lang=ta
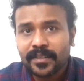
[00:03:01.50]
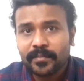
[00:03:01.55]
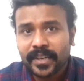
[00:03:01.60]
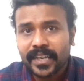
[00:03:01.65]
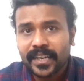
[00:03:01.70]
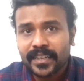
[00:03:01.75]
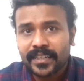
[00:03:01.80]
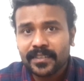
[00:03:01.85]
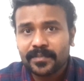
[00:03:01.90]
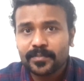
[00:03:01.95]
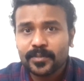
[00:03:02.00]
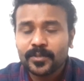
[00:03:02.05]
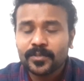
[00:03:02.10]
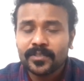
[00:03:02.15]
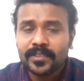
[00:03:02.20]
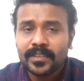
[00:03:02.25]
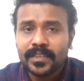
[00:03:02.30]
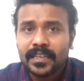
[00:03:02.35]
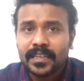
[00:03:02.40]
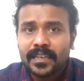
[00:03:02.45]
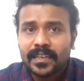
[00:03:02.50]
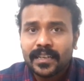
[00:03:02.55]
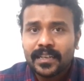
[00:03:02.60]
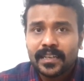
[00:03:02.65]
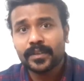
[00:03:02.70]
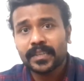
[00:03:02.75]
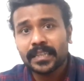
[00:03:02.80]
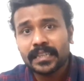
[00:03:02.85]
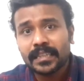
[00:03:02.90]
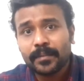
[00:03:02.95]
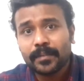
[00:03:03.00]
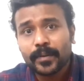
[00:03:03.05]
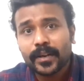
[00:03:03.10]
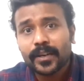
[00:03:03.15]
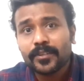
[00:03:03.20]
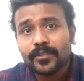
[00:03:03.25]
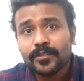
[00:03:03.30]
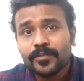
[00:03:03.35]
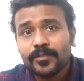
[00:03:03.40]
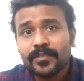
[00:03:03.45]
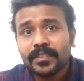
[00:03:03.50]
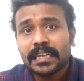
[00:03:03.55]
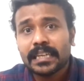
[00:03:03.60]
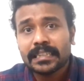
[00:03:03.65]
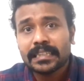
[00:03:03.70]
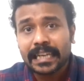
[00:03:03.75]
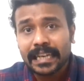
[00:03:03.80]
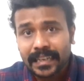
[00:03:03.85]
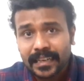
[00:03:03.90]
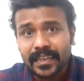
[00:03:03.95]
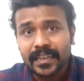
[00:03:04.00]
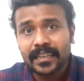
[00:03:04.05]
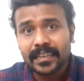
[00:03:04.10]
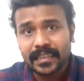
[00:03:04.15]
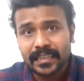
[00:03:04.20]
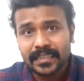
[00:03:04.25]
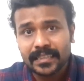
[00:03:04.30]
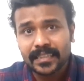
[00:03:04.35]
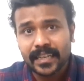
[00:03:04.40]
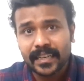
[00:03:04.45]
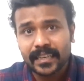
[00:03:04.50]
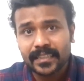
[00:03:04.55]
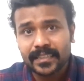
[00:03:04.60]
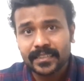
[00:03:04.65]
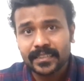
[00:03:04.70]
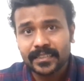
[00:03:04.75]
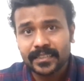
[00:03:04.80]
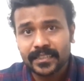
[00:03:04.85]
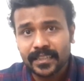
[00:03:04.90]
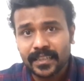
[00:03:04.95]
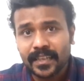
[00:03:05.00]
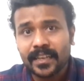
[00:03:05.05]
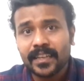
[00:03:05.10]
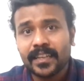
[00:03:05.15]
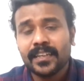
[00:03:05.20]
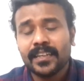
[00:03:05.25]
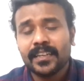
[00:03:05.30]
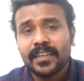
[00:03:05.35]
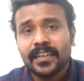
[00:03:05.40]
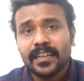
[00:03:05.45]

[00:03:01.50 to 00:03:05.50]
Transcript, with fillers: கூட நம்ம கேட்டிருப்போம் இப்போ இந்த படம் தேட்டரில் ரிலீஸ் ஆகிட்டு இருந்துச்சுன்னா